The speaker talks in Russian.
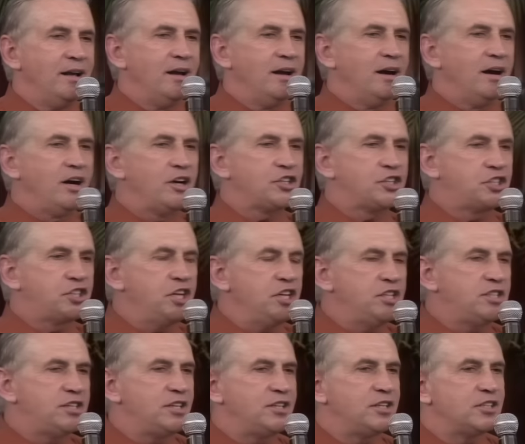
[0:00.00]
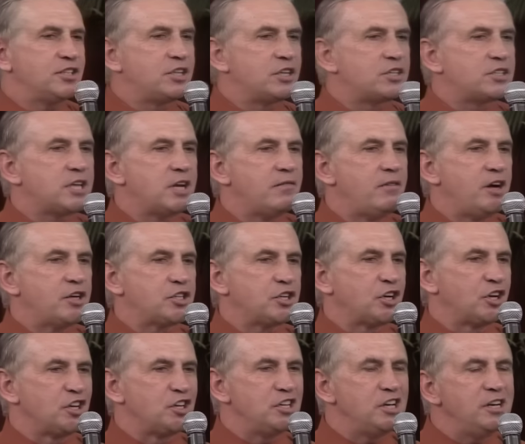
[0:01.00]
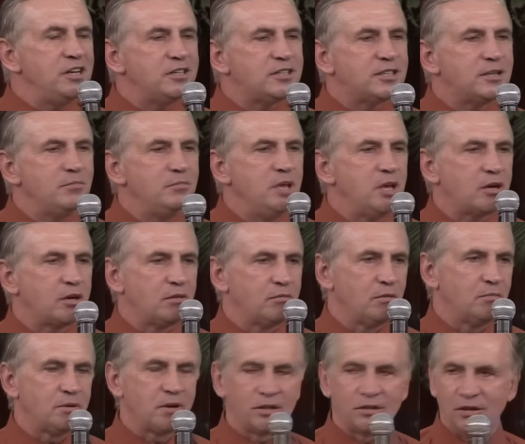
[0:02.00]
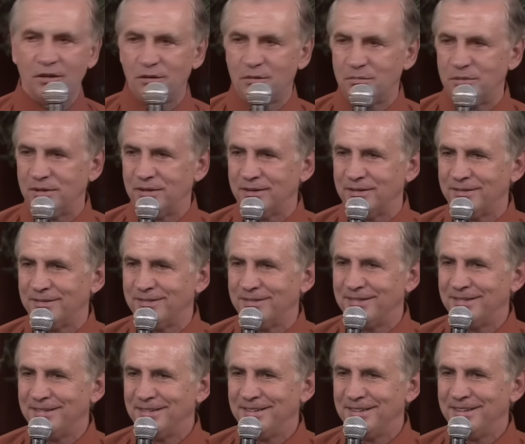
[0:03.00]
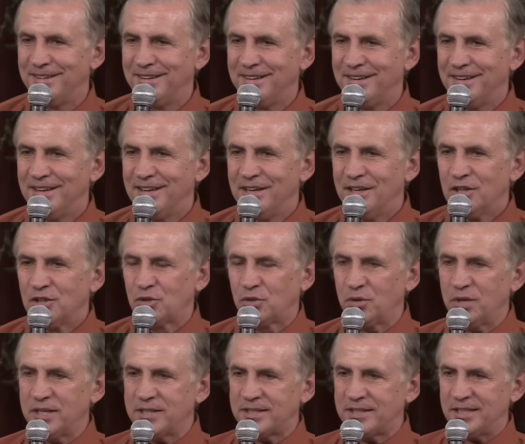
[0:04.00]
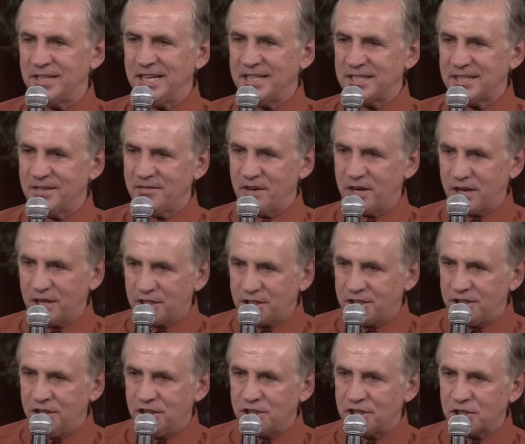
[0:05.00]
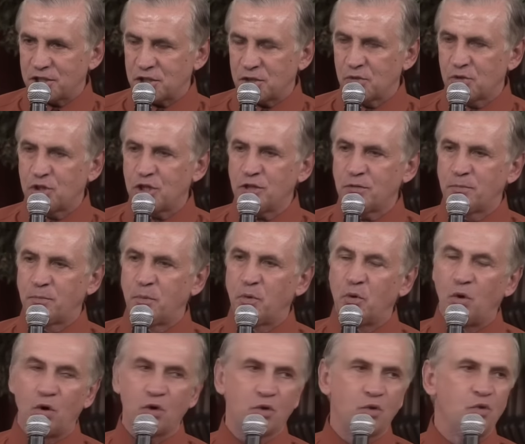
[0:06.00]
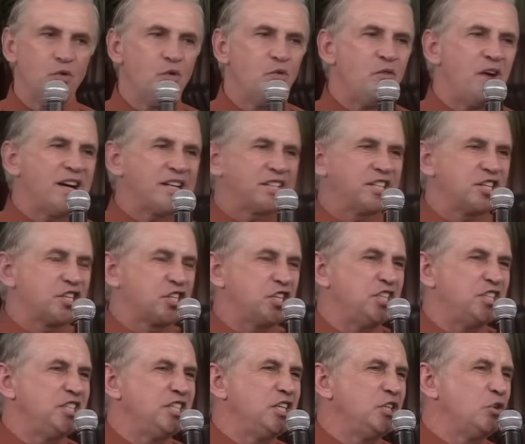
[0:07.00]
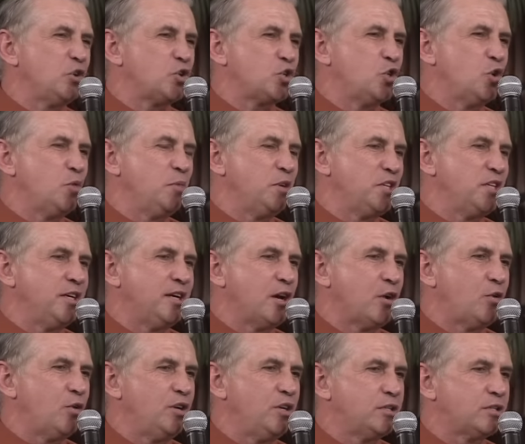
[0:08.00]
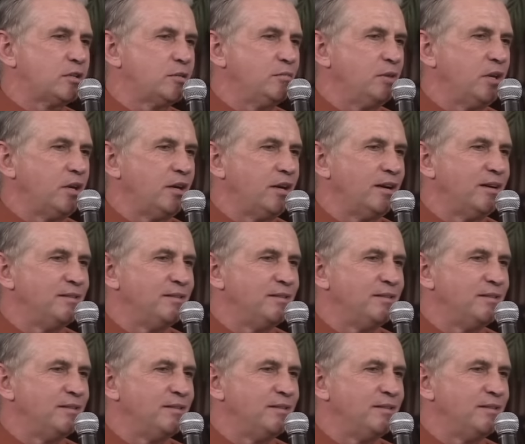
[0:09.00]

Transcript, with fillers: очистите сердца ваши к нелицемерному братолюбию. То есть, если вы хотите служить Богу, у вашей жизни не должно быть никакой лицемерия,